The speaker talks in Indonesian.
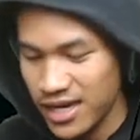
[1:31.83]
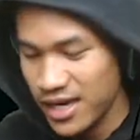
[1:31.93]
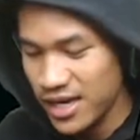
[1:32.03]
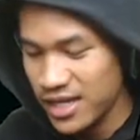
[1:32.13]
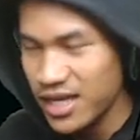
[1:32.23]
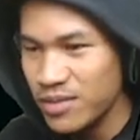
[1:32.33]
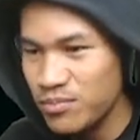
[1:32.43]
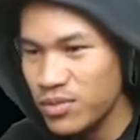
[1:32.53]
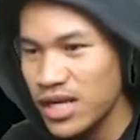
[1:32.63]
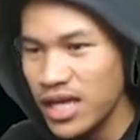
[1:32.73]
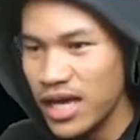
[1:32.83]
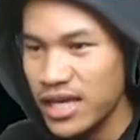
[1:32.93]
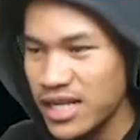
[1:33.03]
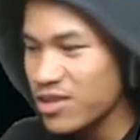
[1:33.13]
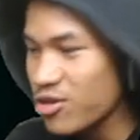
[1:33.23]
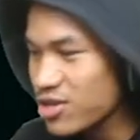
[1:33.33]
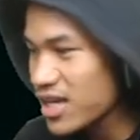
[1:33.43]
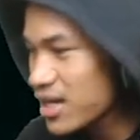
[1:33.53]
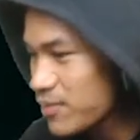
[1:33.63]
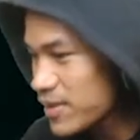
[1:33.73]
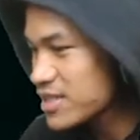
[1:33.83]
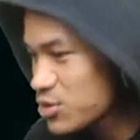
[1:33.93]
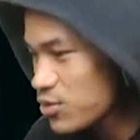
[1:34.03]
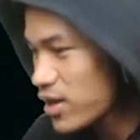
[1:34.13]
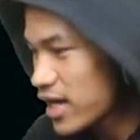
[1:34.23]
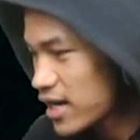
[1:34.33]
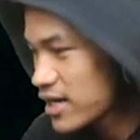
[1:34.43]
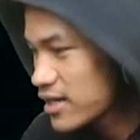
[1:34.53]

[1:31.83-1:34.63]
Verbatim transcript: Ini bener nggak ya? dreadoutnya yang versi 2 ya?